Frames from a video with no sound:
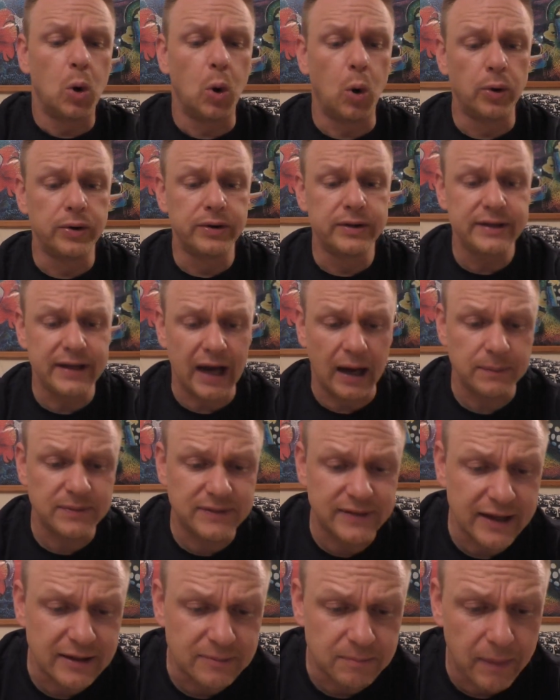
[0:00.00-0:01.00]
Und ja,
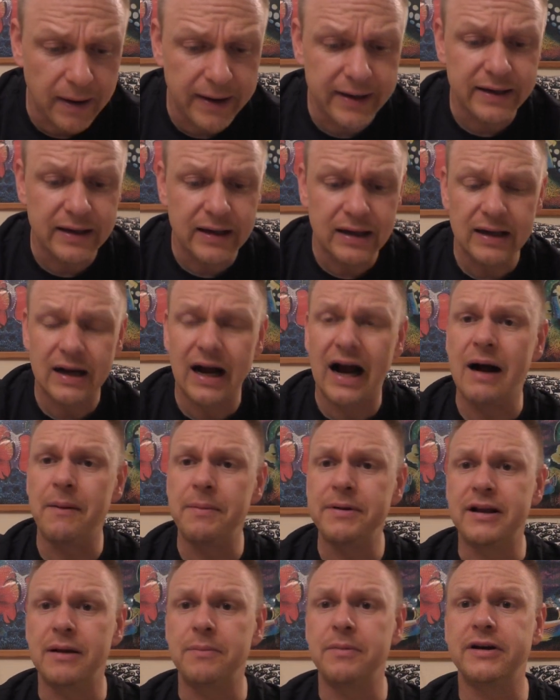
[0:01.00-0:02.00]
am 10. Mai
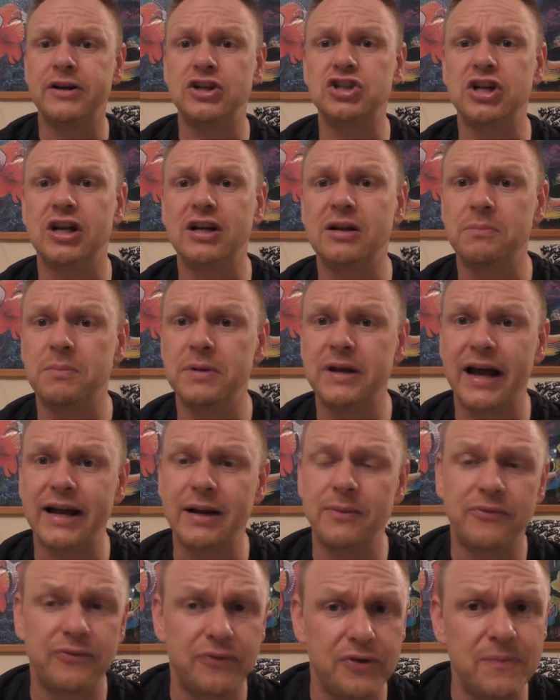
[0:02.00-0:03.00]
habe ich dann mal gestartet mit
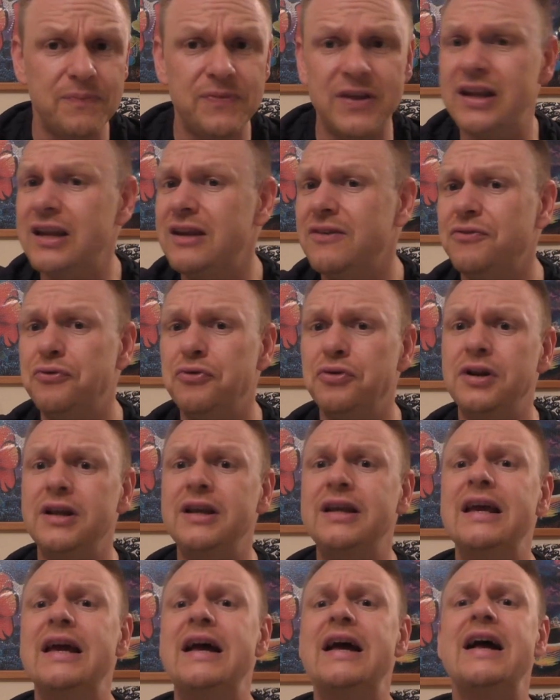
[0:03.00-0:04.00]
einem Film, den ich
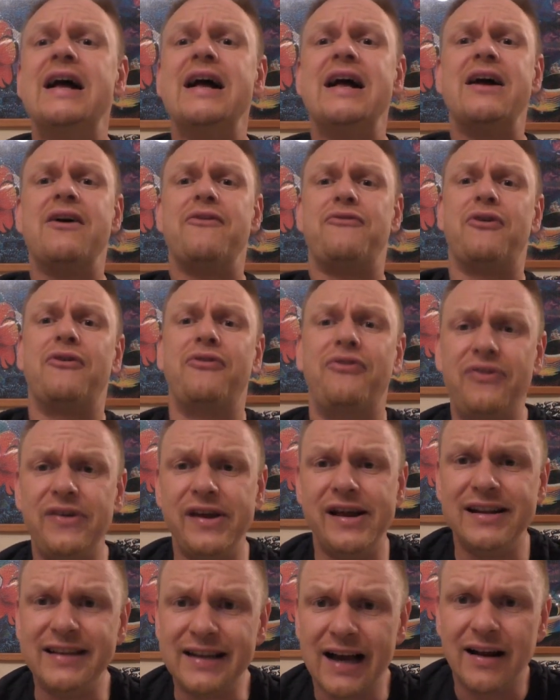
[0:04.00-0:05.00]
wirklich vor
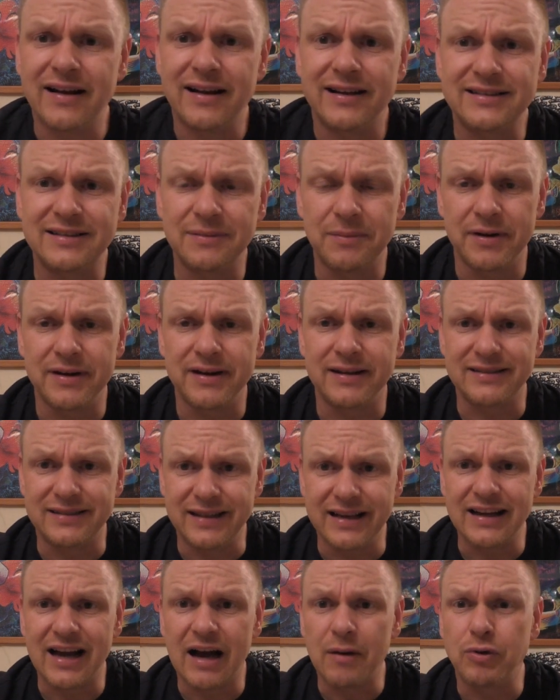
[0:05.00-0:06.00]
vielen Jahren das letzte Mal
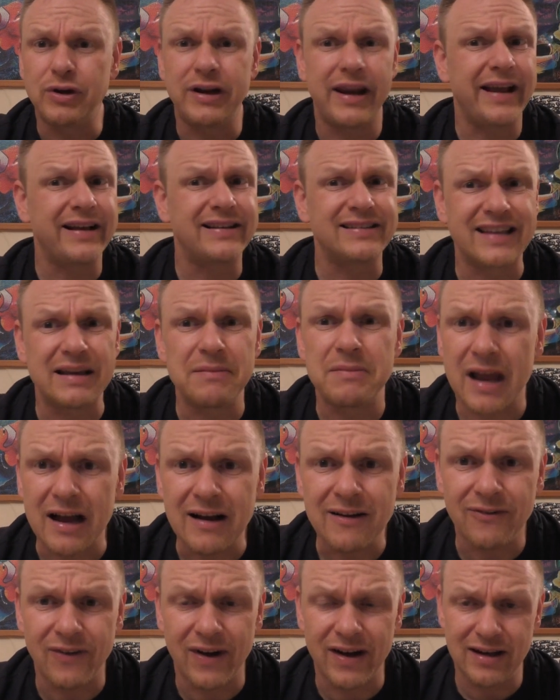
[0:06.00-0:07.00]
gesehen habe und den extrem
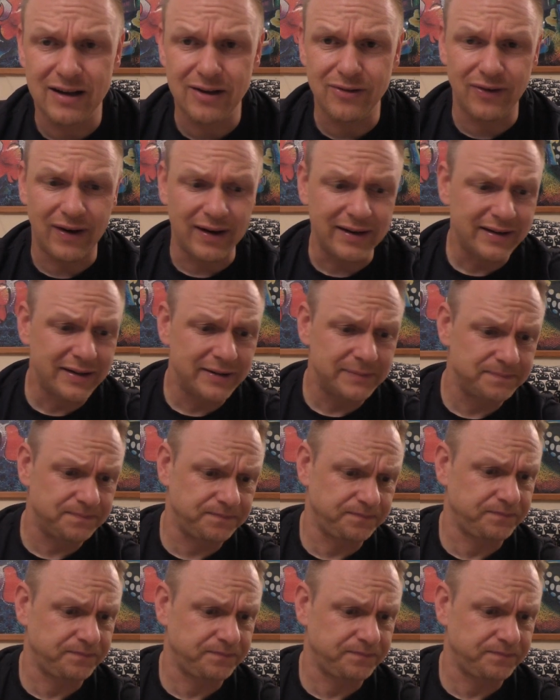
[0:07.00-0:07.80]
langweilig fand.